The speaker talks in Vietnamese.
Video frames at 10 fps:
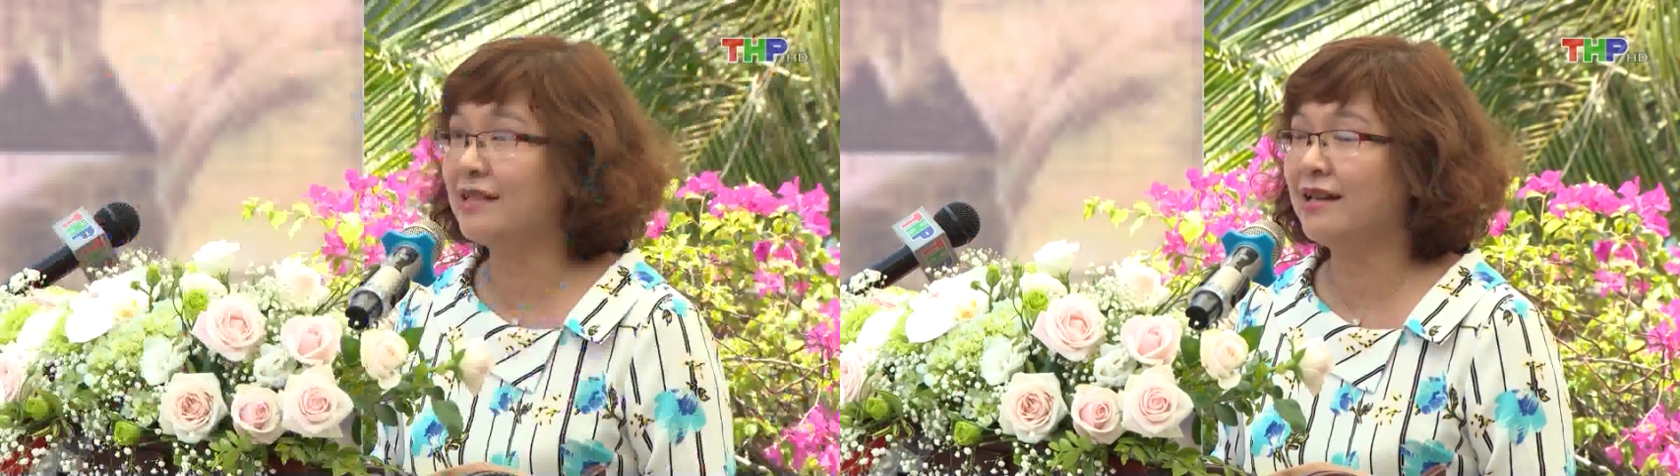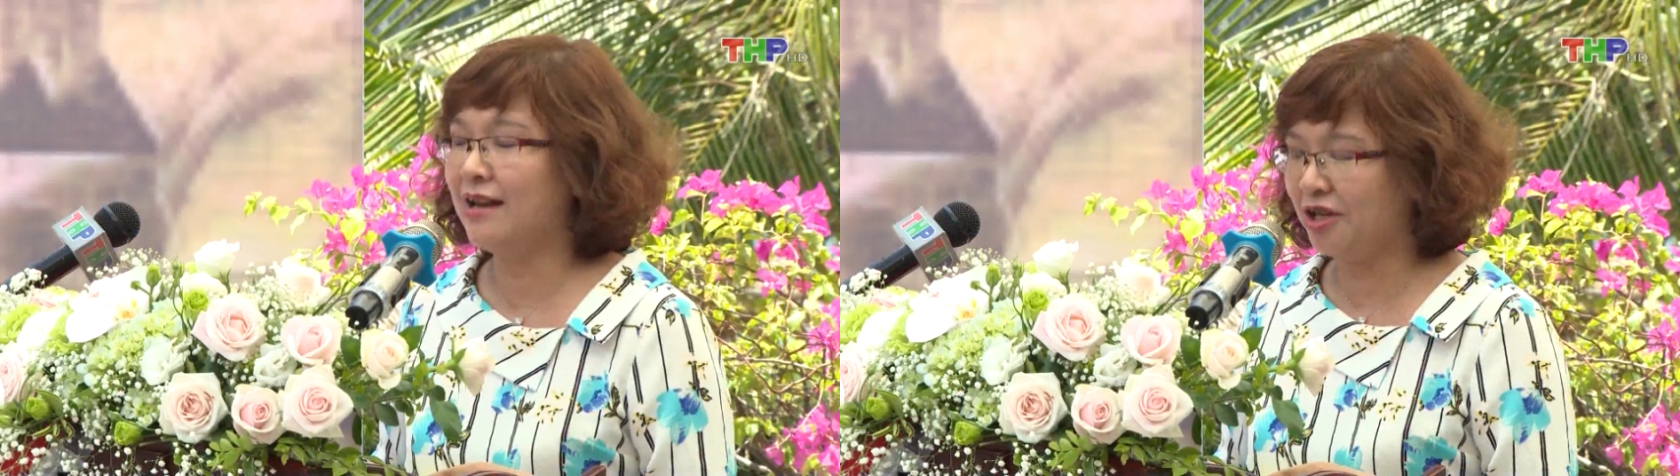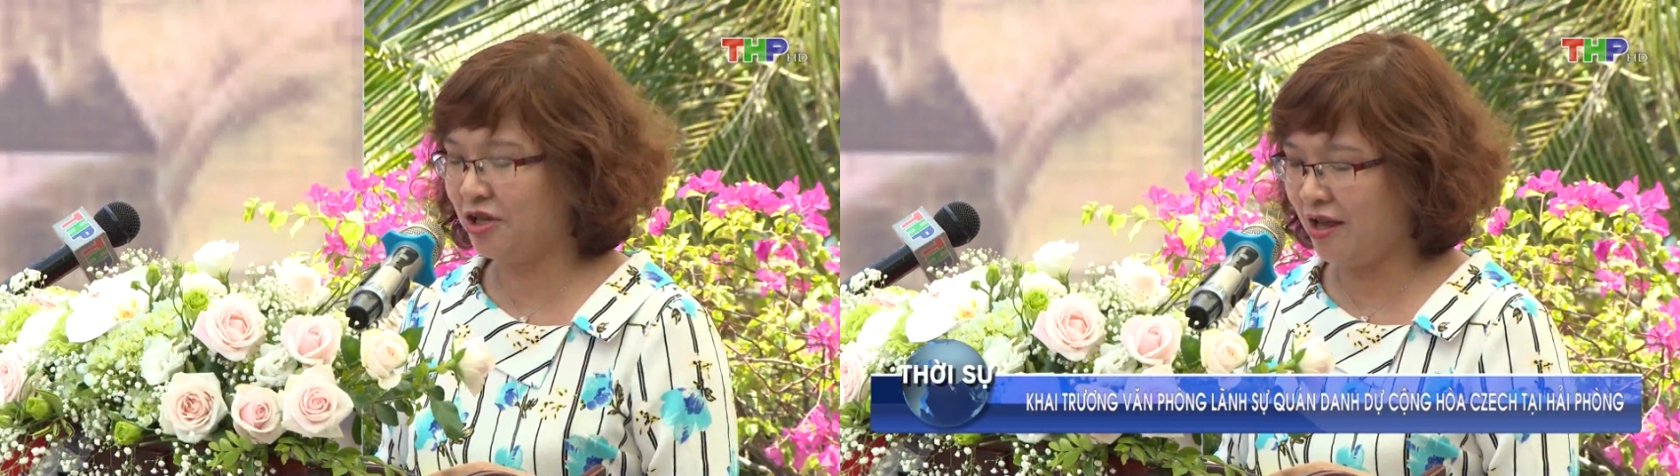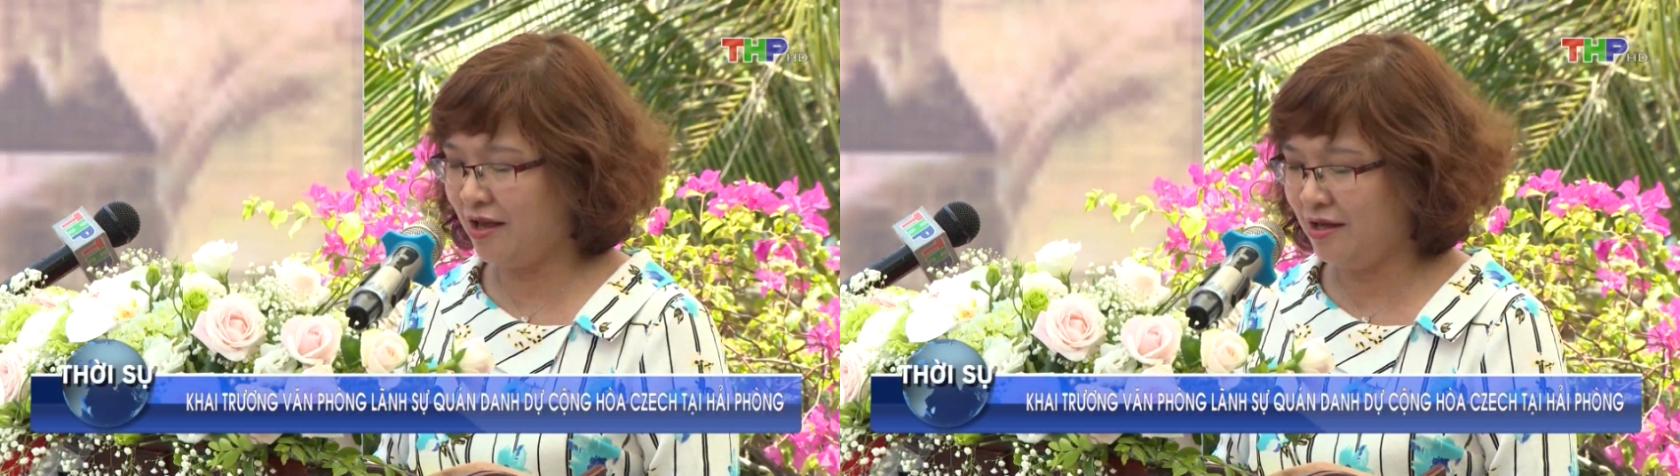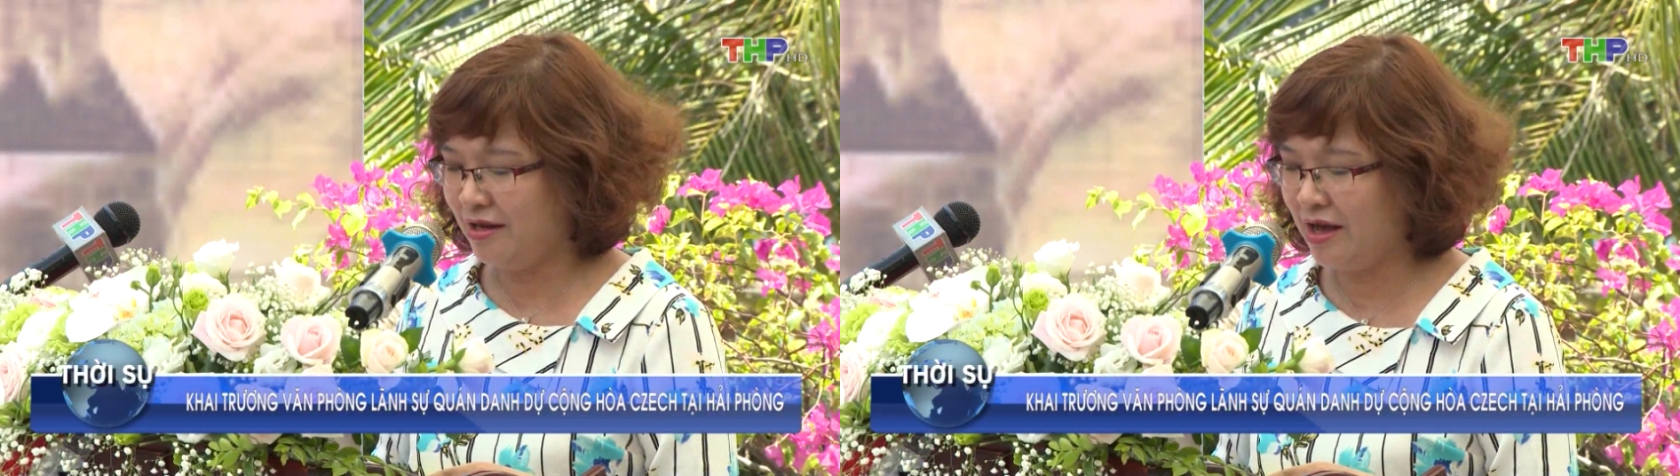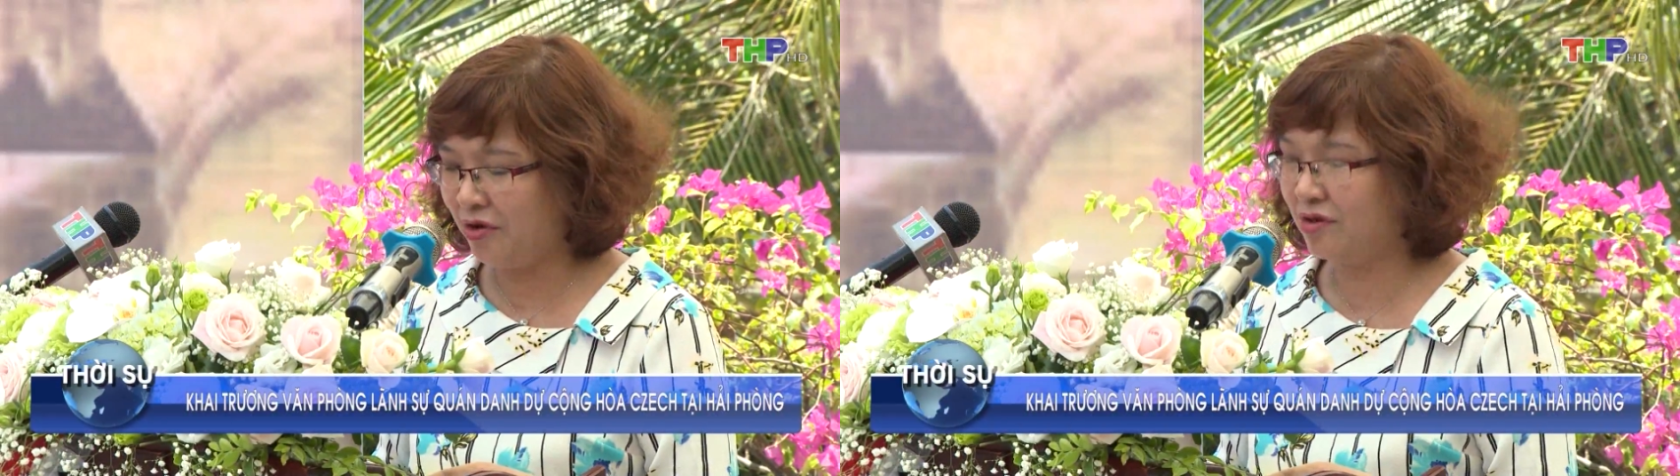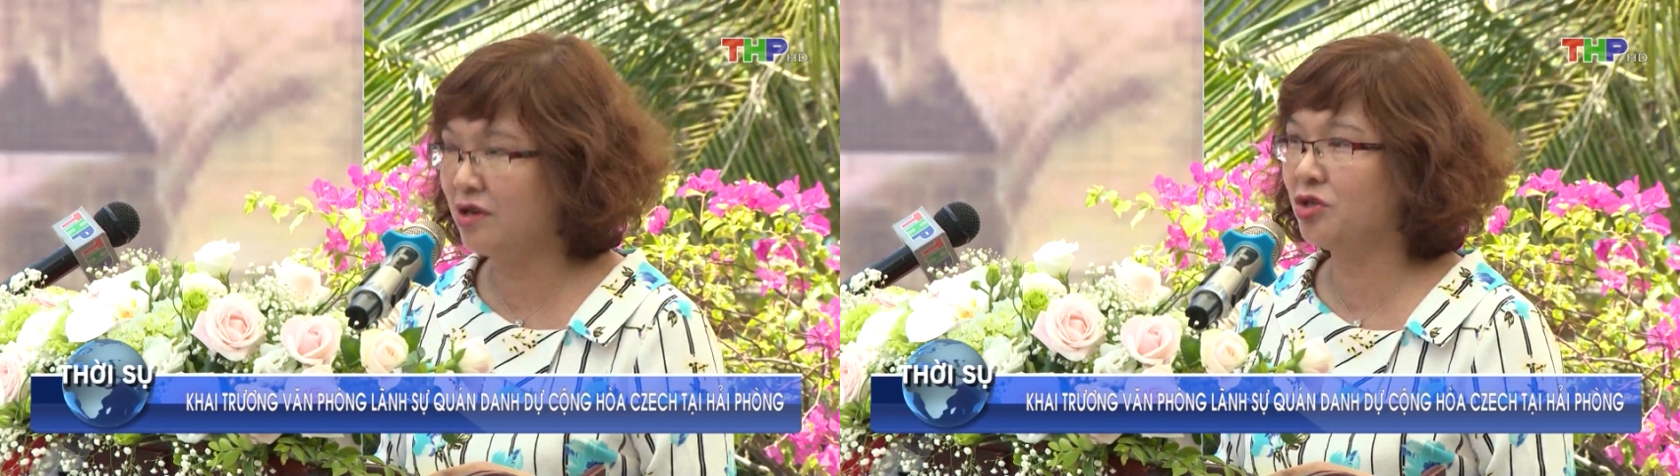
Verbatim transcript: đắp và xây dựng. Đến